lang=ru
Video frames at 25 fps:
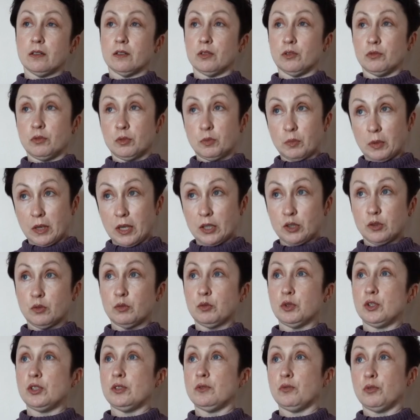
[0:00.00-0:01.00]
Но ну вот
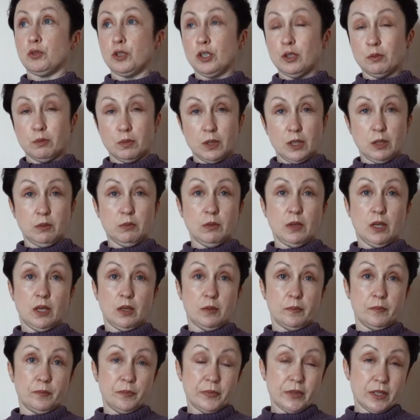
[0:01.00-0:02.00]
поэтому сегодня мы
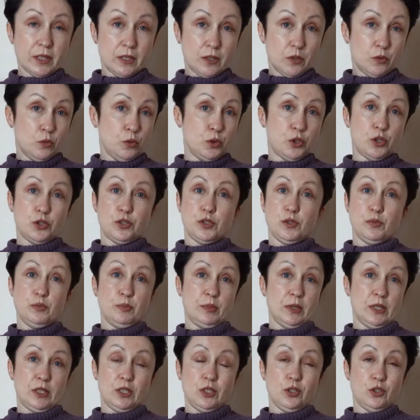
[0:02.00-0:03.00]
имеем очень
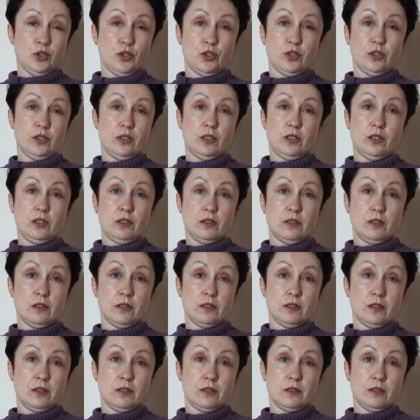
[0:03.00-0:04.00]
симпатичный
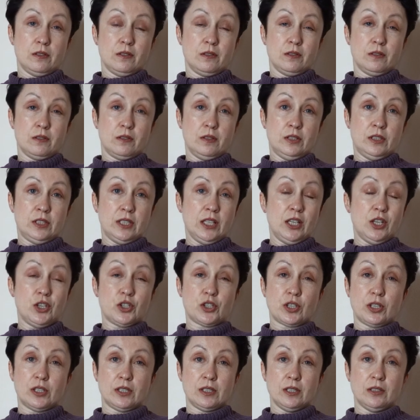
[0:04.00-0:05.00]
э, э,
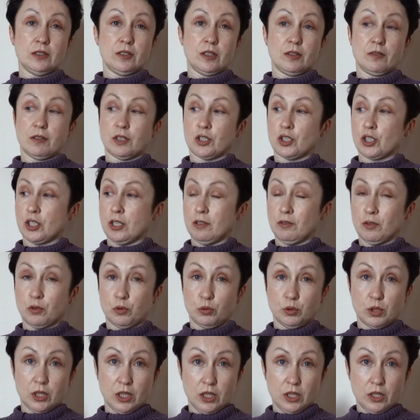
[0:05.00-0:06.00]
исторический центр Варшавы,
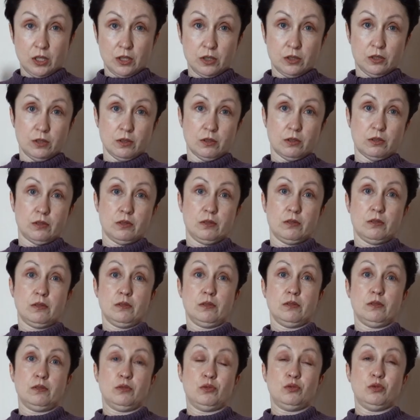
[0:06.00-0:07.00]
куда ездят
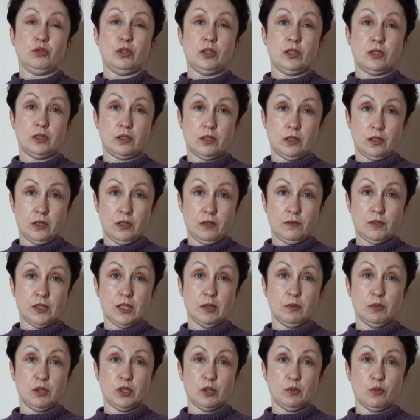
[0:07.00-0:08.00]
э, туристы и
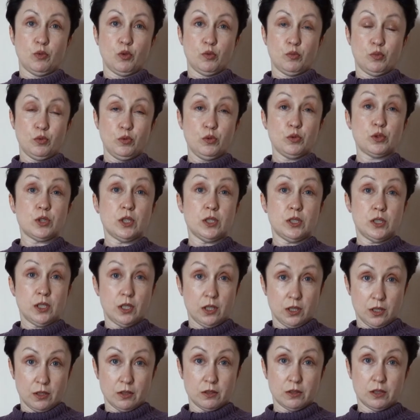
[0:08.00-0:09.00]
всем этим любуются, и
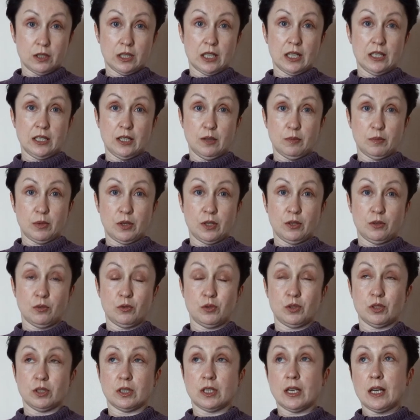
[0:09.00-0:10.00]
деньги стране
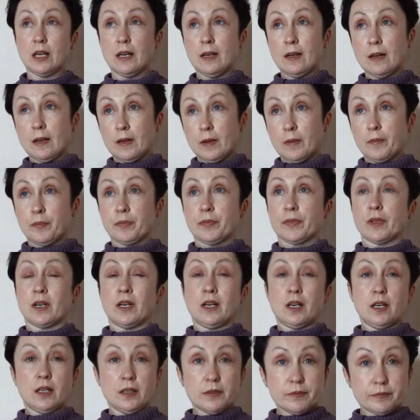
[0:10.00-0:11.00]
приносят.
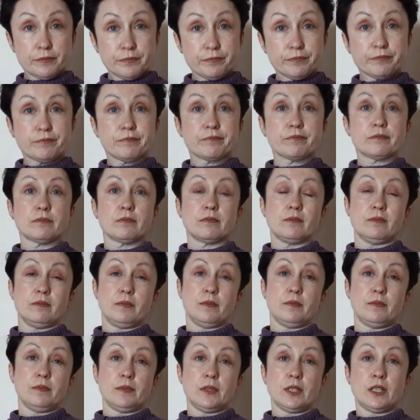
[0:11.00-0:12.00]
А
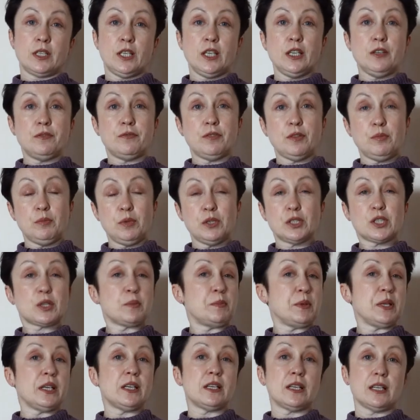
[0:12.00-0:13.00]
Киев и
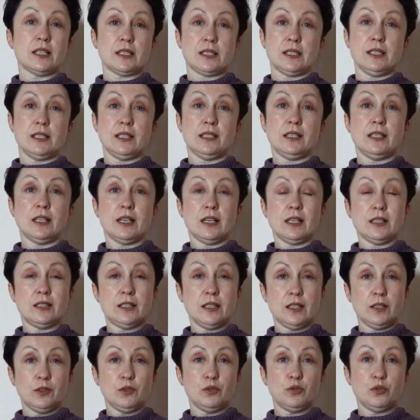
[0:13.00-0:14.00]
Минск – прекрасные
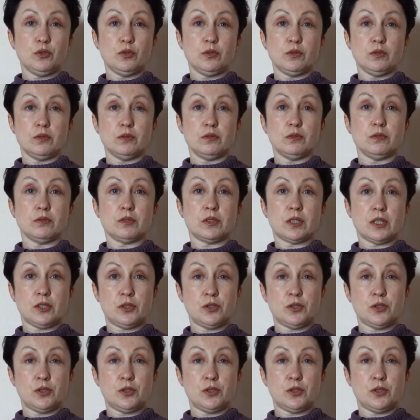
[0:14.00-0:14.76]
города, но со